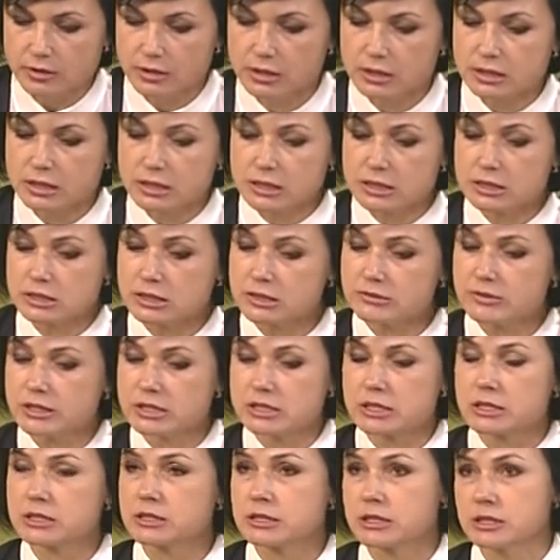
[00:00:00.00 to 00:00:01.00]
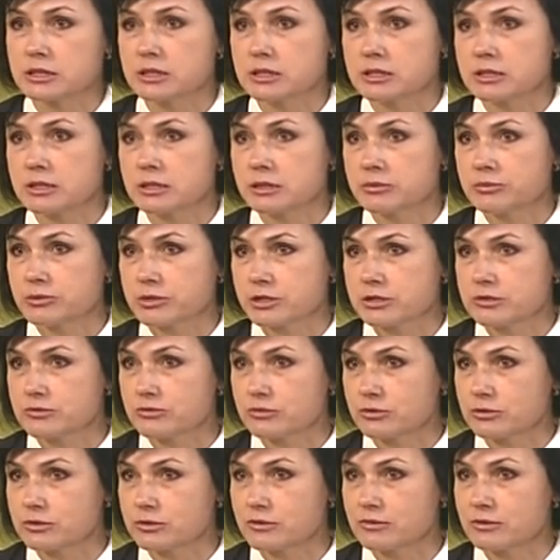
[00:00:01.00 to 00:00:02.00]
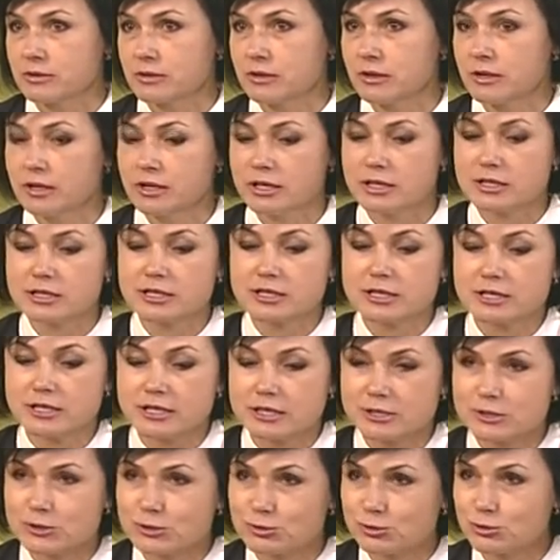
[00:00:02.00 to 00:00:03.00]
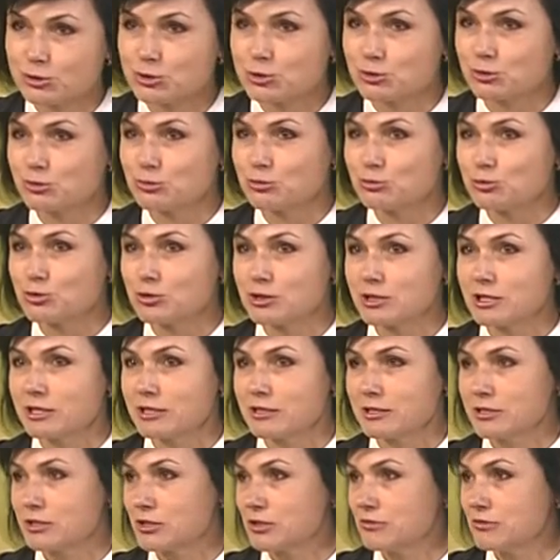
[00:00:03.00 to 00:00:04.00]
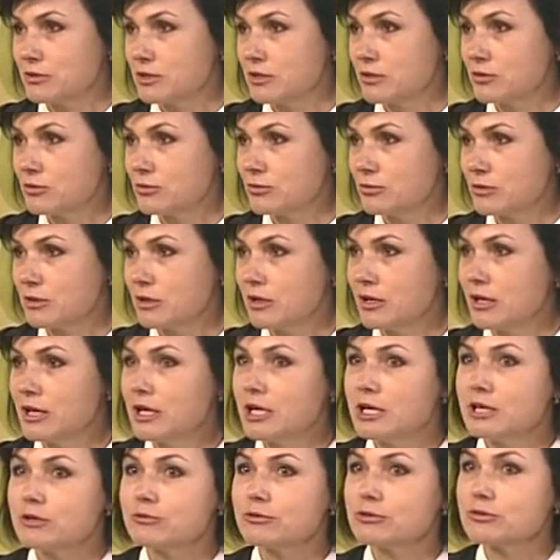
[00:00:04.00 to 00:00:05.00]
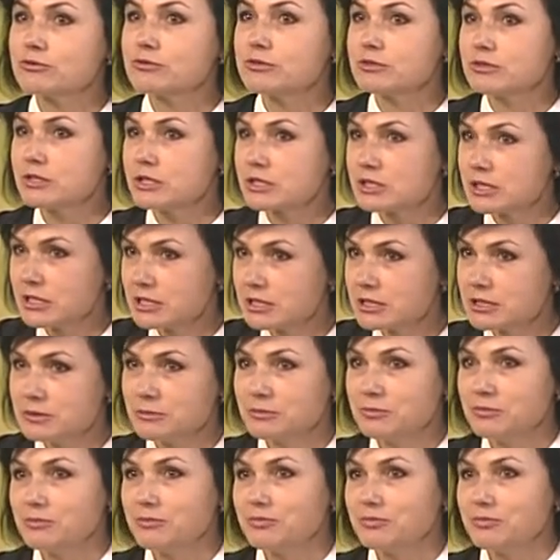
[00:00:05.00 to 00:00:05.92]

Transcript: Это называется контейнерное производство. Угу. Это как раз то, что нужно для нашего региона. Вот в связи с этим